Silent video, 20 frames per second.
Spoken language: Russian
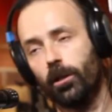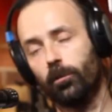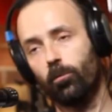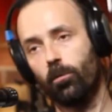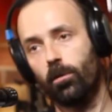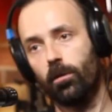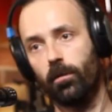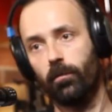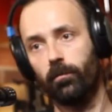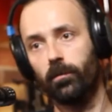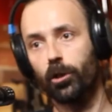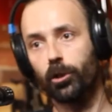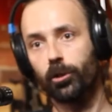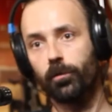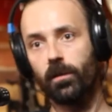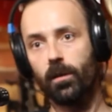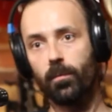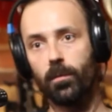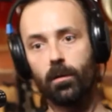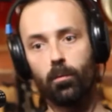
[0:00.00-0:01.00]
которая в
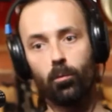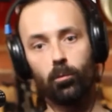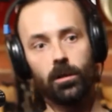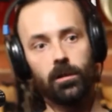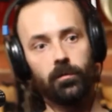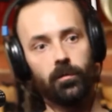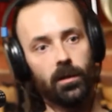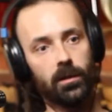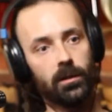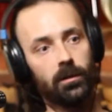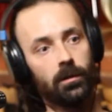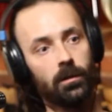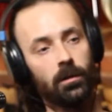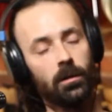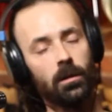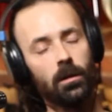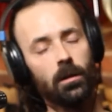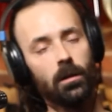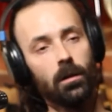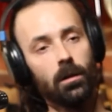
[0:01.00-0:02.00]
наше время никому не известна,
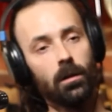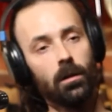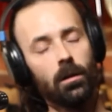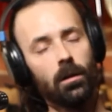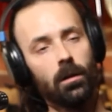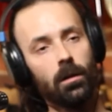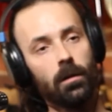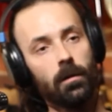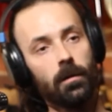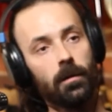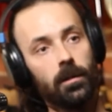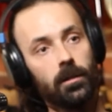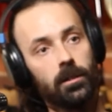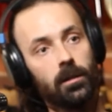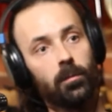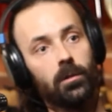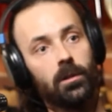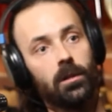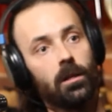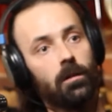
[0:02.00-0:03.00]
из
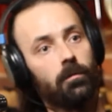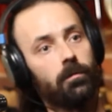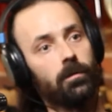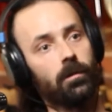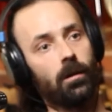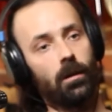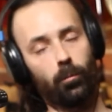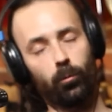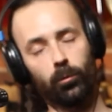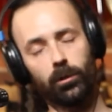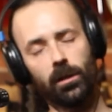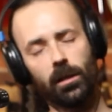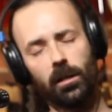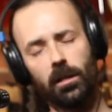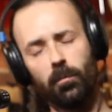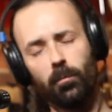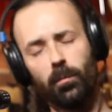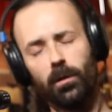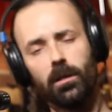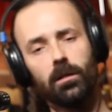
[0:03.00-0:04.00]
МДФ. Корпуса,
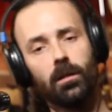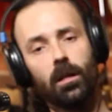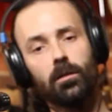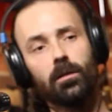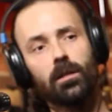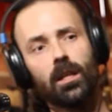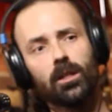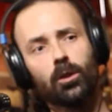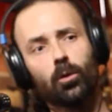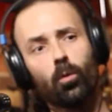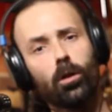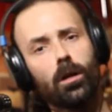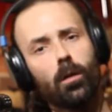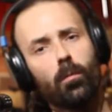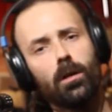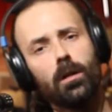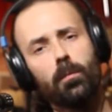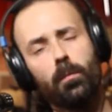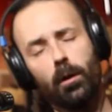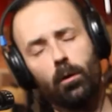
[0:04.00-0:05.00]
они, блин, они настолько
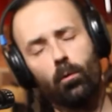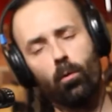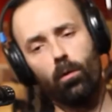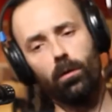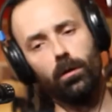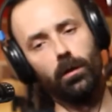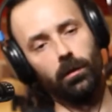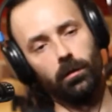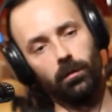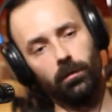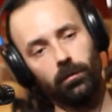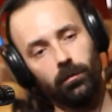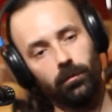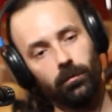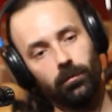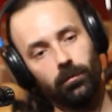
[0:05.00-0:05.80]
были прикольные.